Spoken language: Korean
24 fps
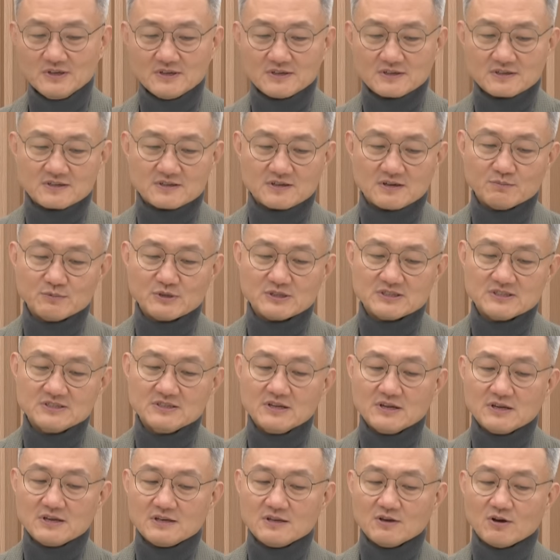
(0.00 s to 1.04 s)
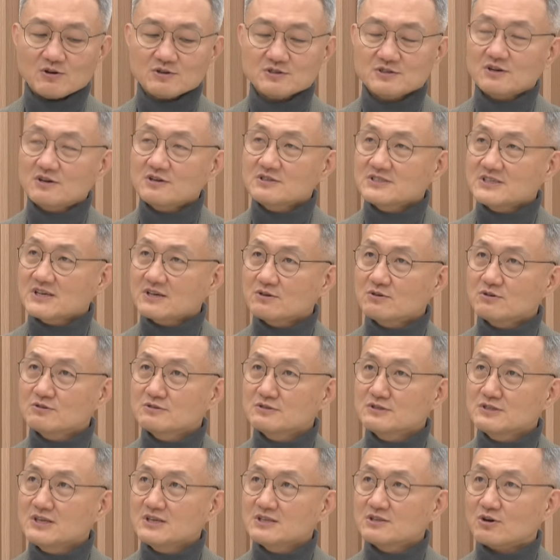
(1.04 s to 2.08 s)
그러면은 여기서
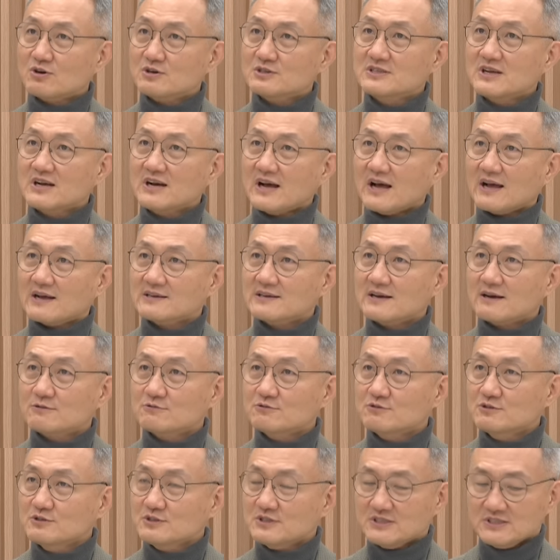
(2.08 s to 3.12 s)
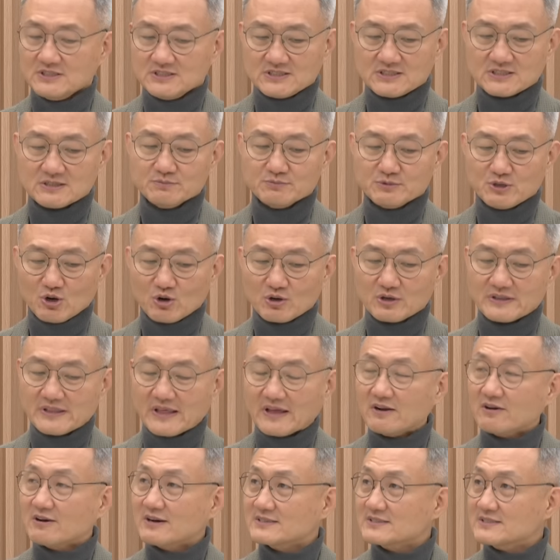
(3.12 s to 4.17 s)
채권이 더 이상 안 가고 이 지금 저렇게
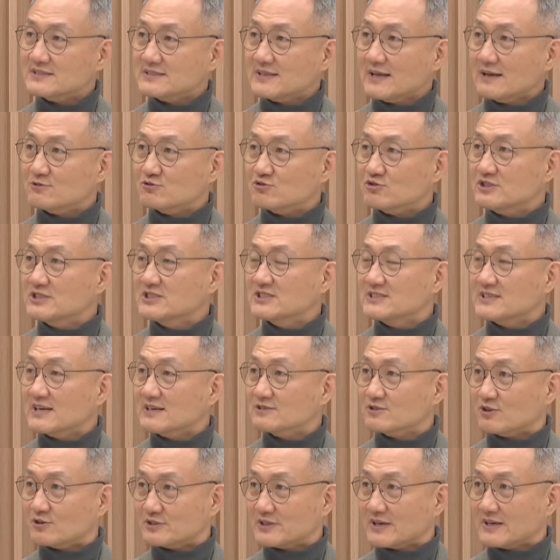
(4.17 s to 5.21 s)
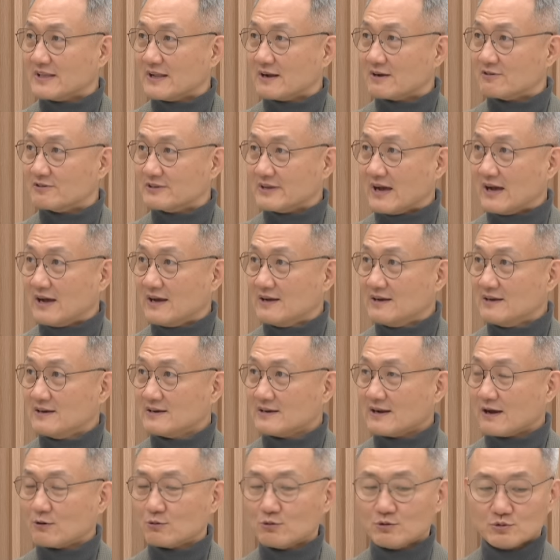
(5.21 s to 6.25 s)
내려갔을 때 주식시장은 어떻게 될
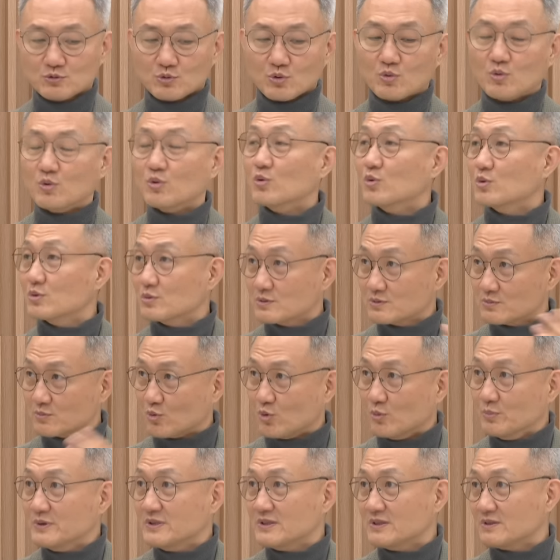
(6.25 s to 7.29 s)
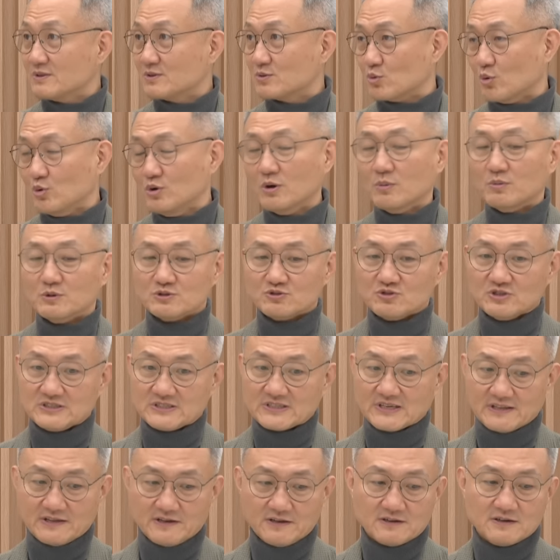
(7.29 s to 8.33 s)
거냐라고 또 고민 돌려볼 그렇죠. 수
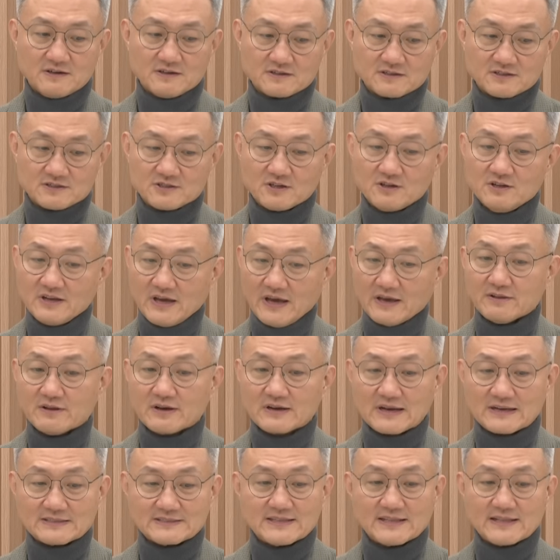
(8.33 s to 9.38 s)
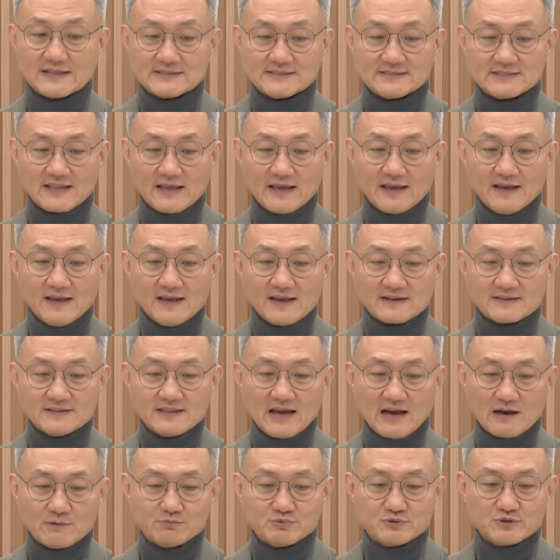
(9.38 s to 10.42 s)
있잖아요. 네. 그렇죠? 엔화 강세 됐을 때. 근데
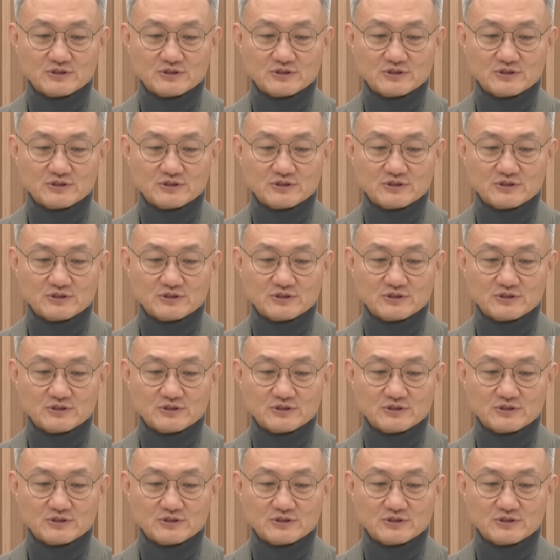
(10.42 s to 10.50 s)
앞으로